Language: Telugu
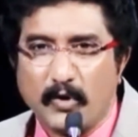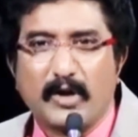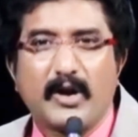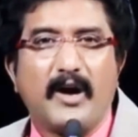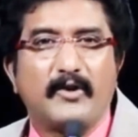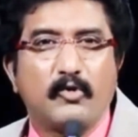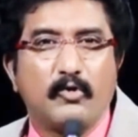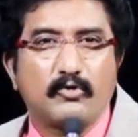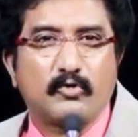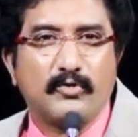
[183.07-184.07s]
ఒక కారు
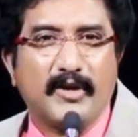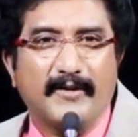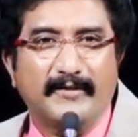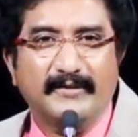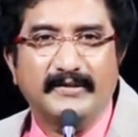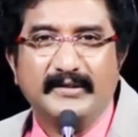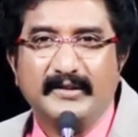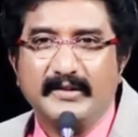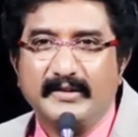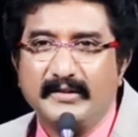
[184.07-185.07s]
కోరుకున్నాను
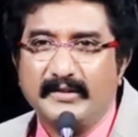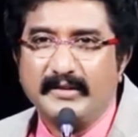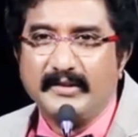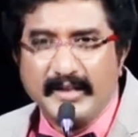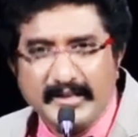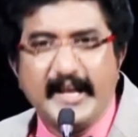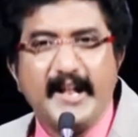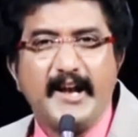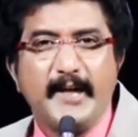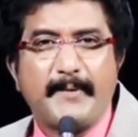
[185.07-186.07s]

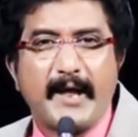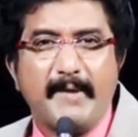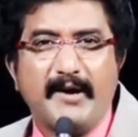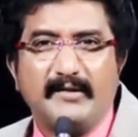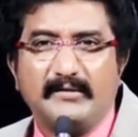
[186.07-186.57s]
ఇదేనా నీ ప్రేమ